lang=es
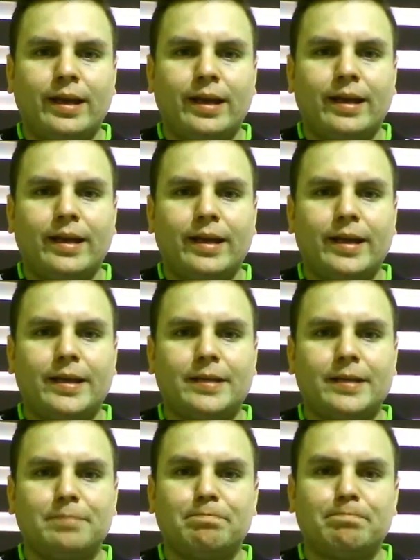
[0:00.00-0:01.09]

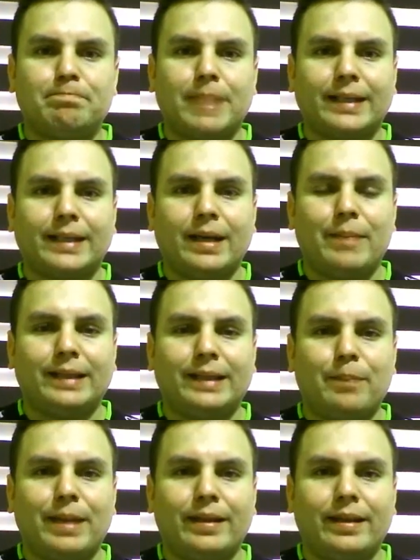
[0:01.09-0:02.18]
Eh, prácticamente
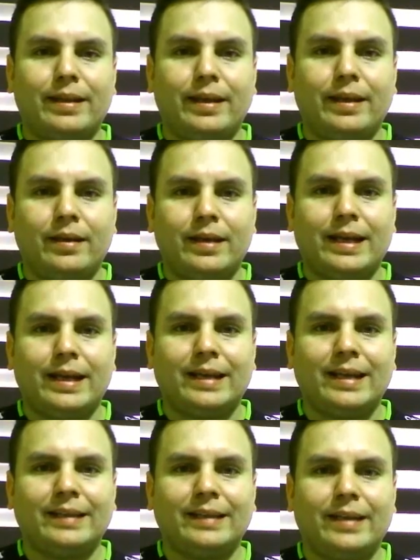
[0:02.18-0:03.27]
perdí el canal
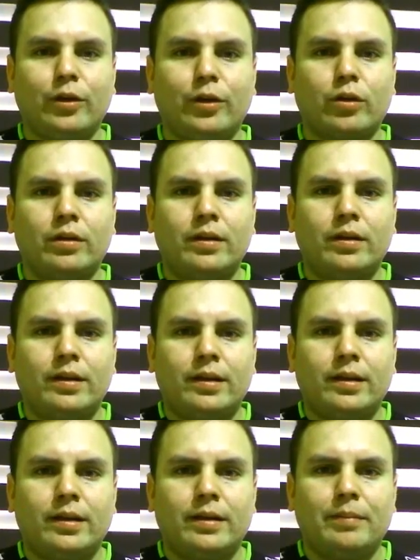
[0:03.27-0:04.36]
anterior.
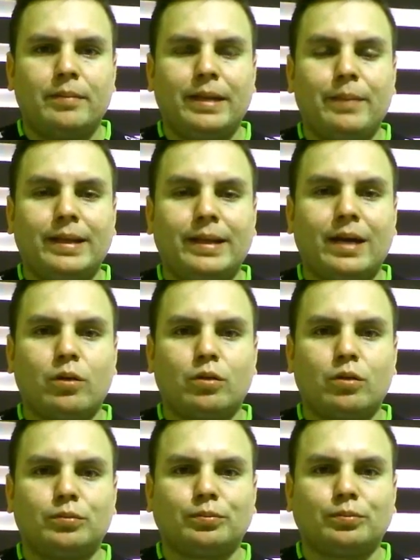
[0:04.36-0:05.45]
Me
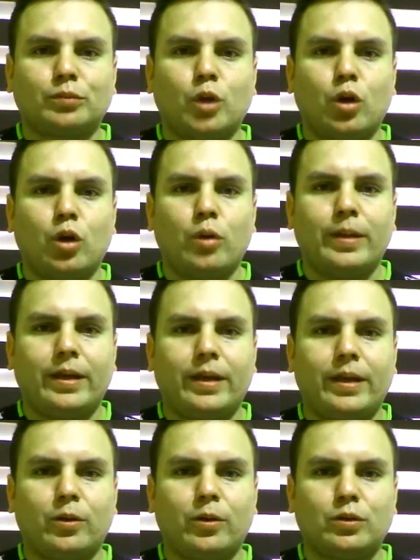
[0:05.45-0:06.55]
eliminaron todos los
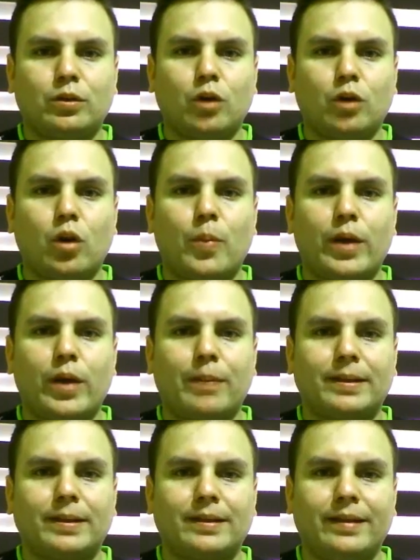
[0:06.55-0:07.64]
videos, todos los
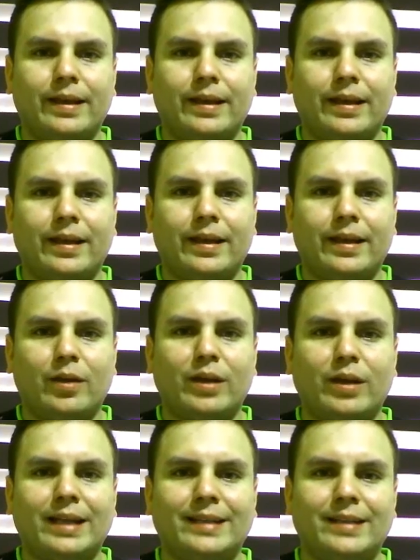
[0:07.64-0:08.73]
programas de los
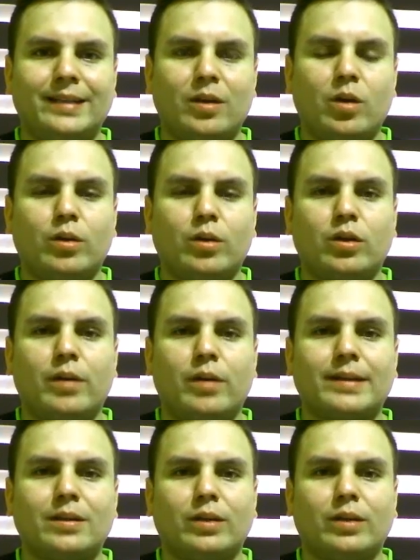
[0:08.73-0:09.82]
análisis de los encuentros de
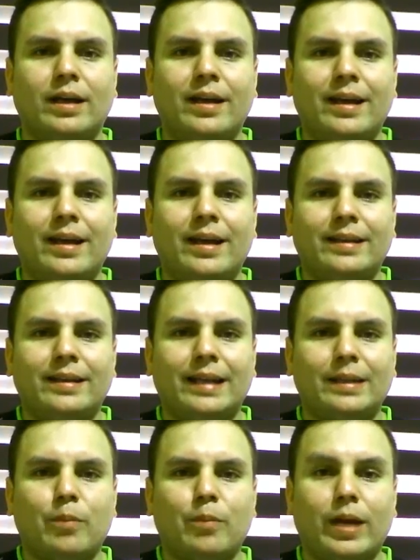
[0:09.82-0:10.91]
Barcelona de la
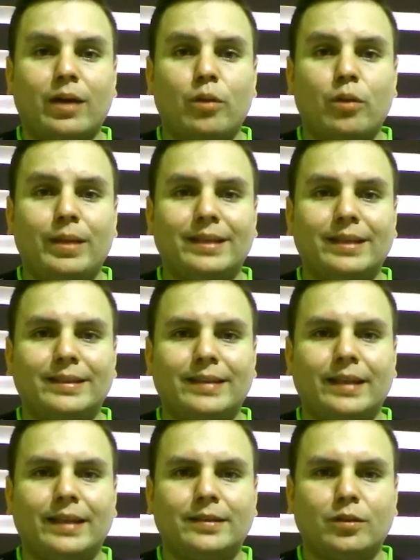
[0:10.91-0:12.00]
temporada
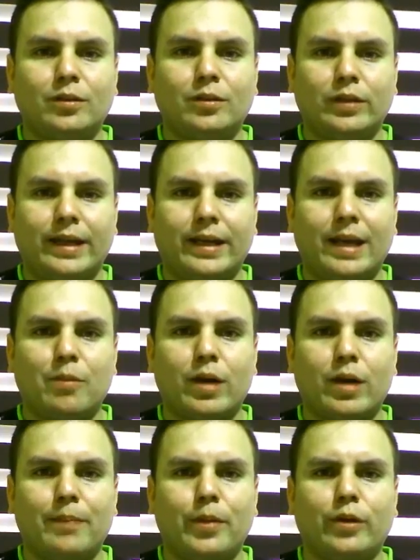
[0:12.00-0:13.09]
2016, donde quedamos
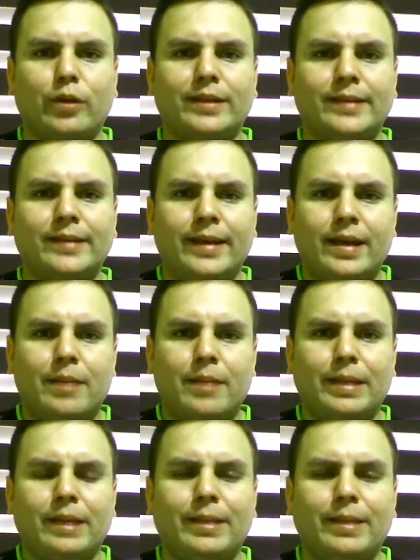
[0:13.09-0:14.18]
campeones. Me
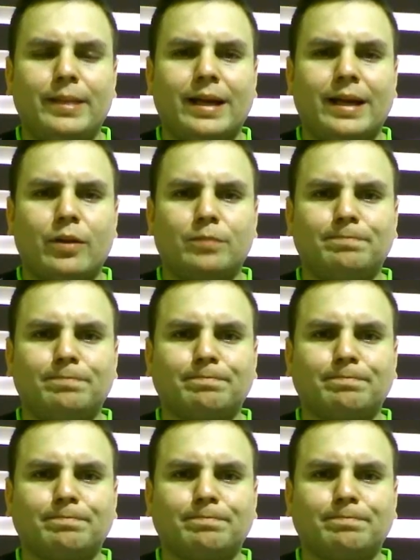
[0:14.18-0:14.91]
eliminaron